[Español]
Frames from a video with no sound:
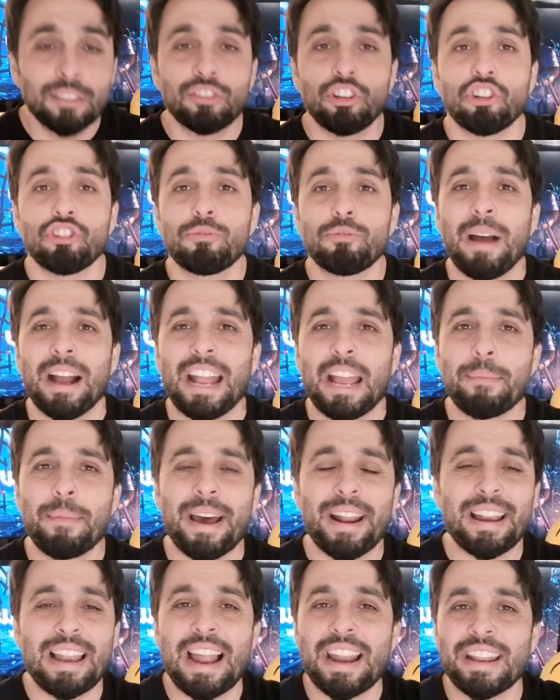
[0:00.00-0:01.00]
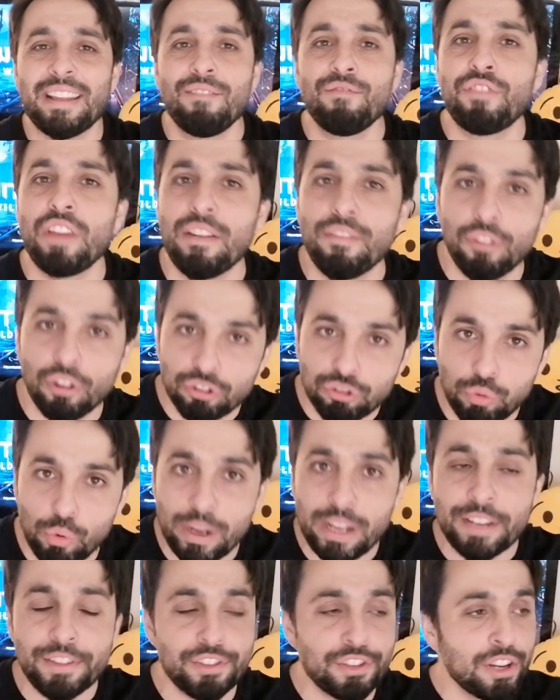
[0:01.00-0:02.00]
se os va a quemar la Nintendo
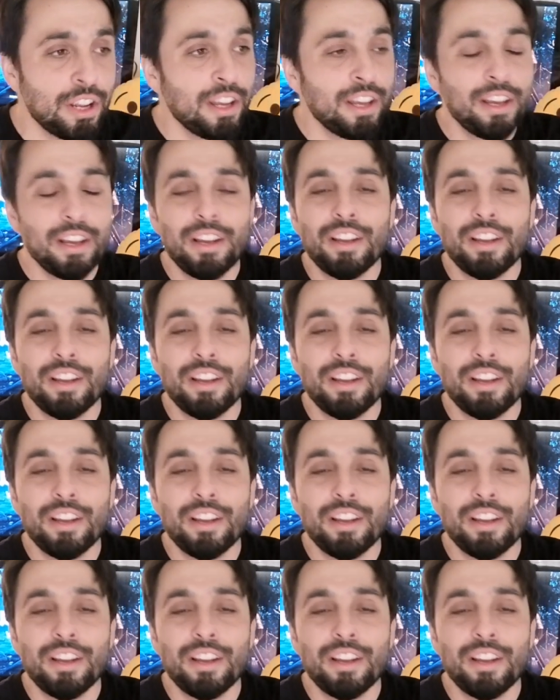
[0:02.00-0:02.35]
Switch,